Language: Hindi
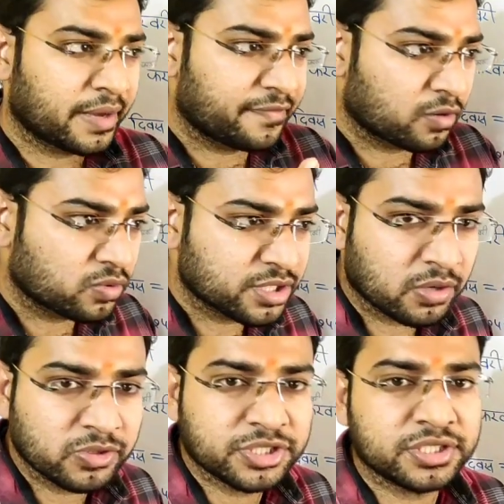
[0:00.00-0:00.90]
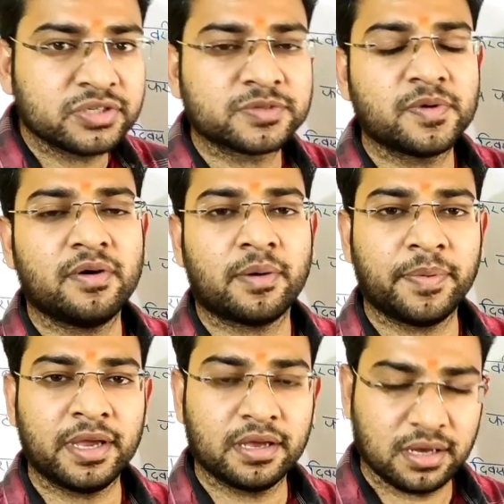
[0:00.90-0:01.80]
या फिर कुछ ना कुछ चीज़ें उसमें वहाँ
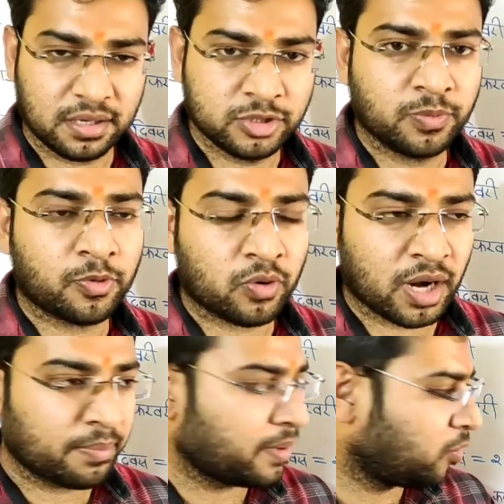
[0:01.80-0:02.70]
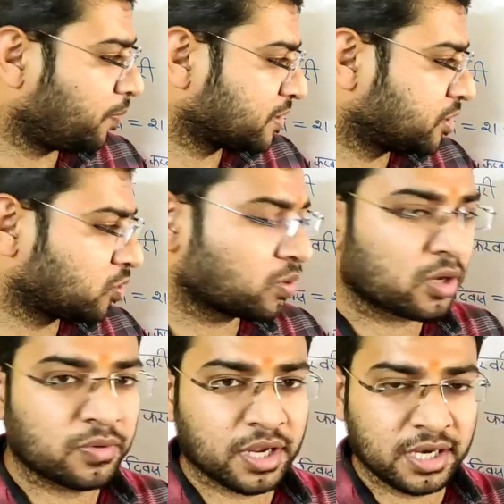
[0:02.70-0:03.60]
पे जो प्रोग्राम में उपस्थित
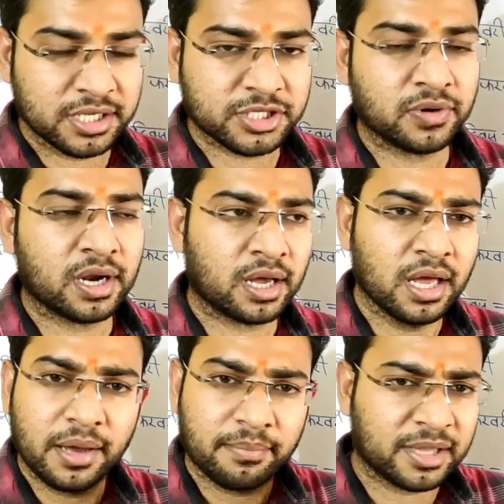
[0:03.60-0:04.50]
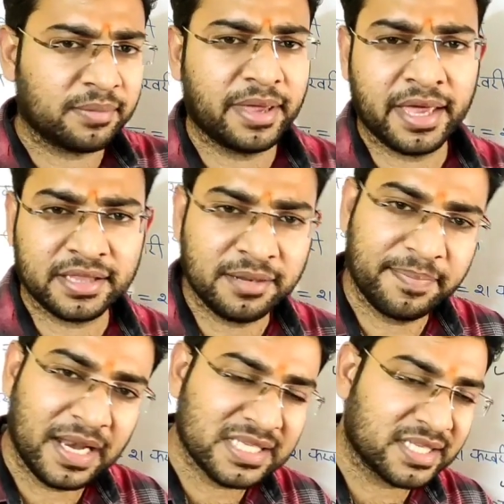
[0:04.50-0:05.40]
होंगे उनकी लिस्ट वगैरह मतलब एक
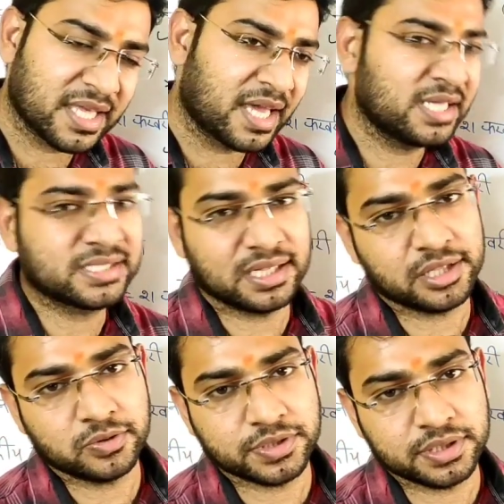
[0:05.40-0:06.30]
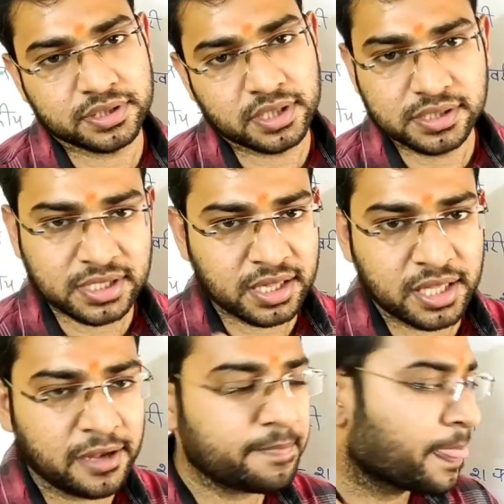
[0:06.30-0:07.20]
दिन पहले से तैयारी चलती है उस चीज़ की
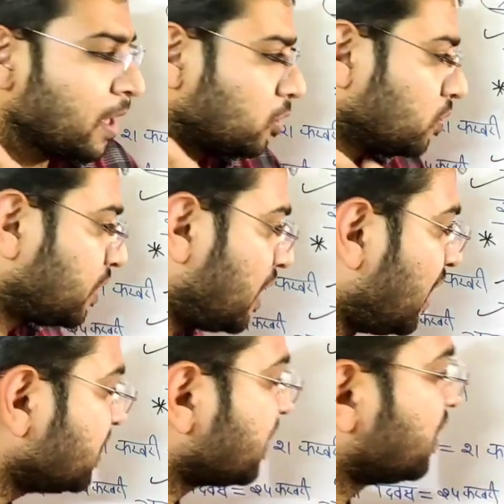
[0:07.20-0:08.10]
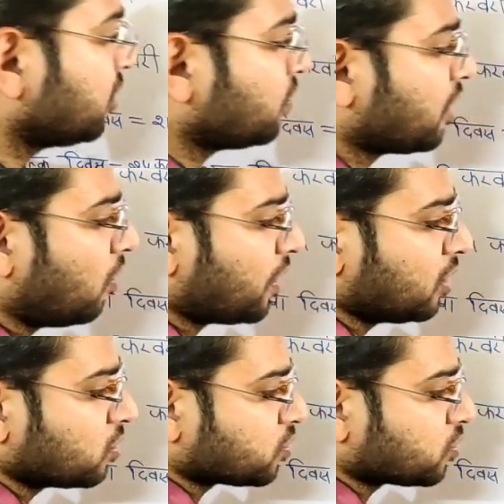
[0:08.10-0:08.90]
चलती है तो तैयारी चलती है तो क्या हो गया